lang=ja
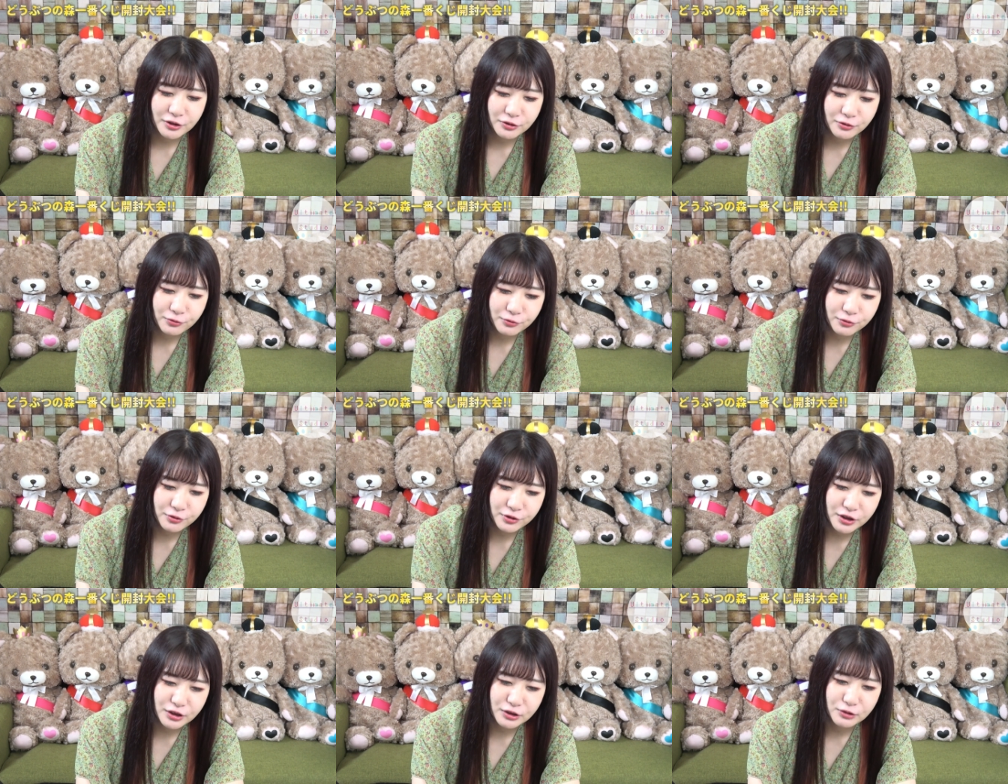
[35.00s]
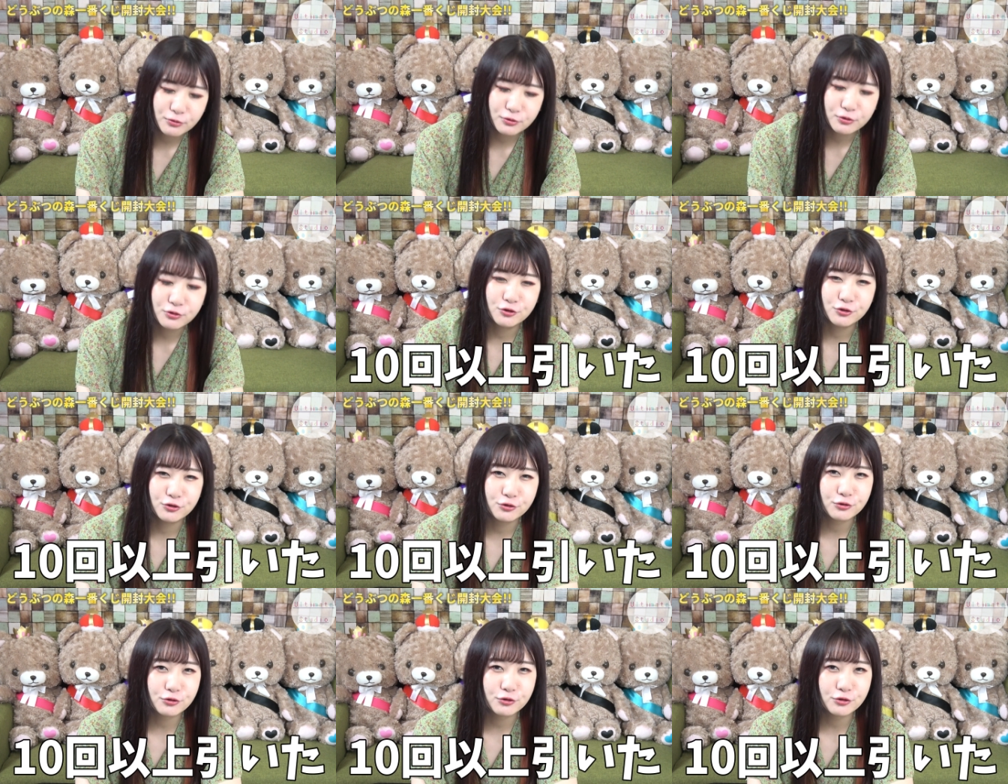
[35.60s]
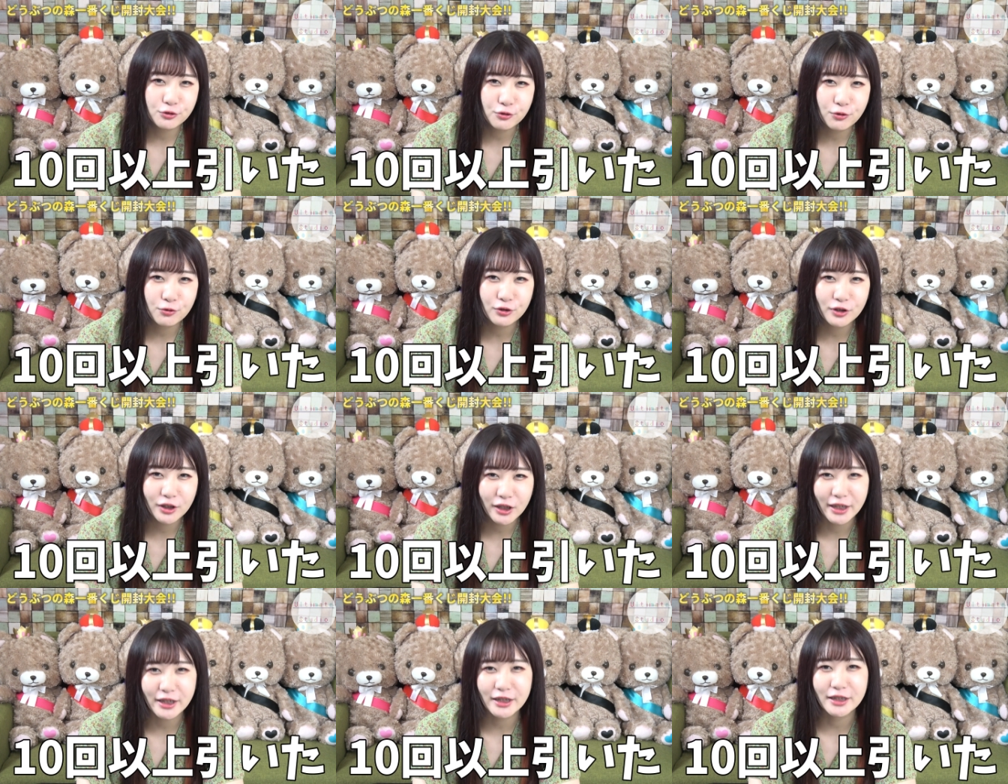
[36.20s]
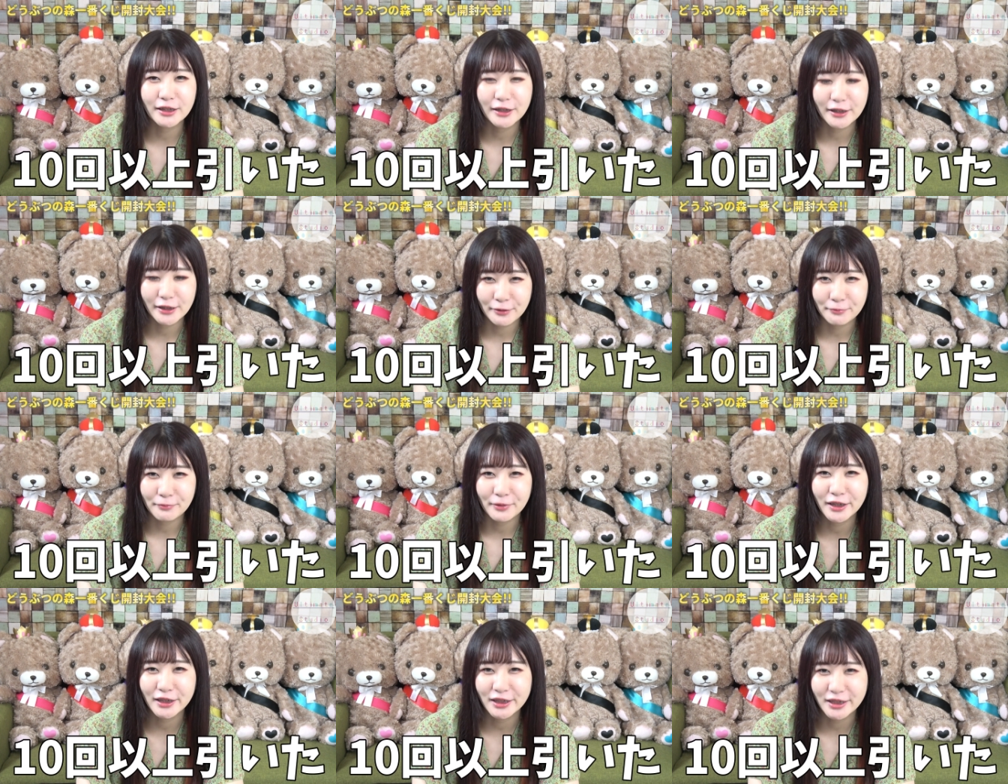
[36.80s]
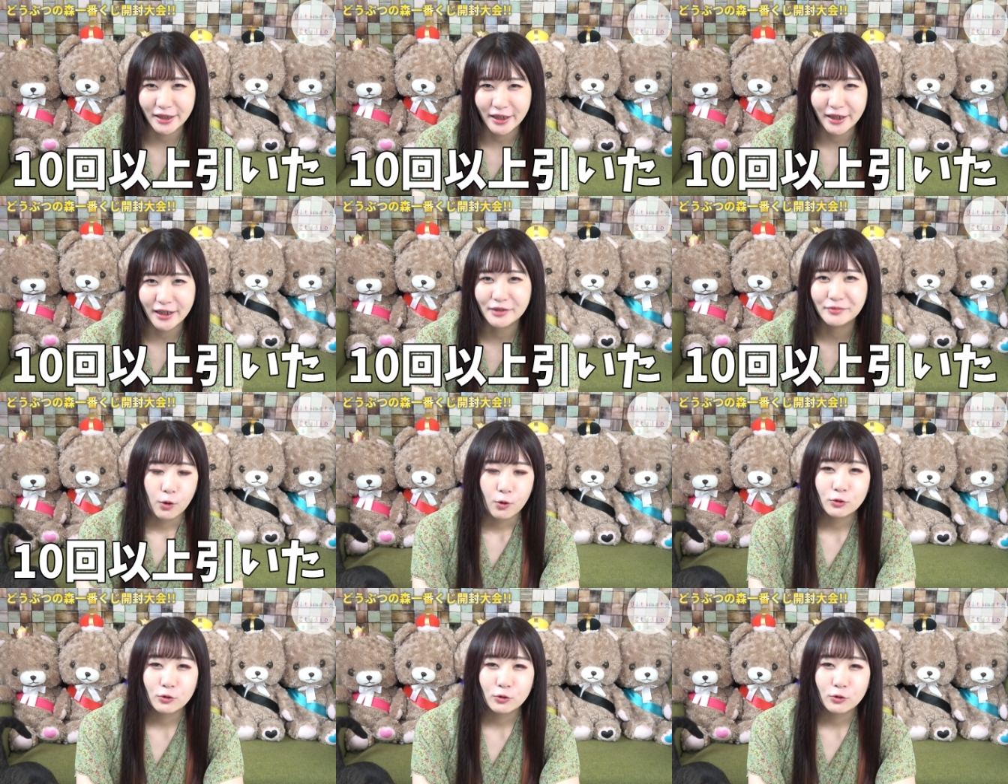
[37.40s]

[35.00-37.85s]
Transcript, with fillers: 円のくじを14回引きました。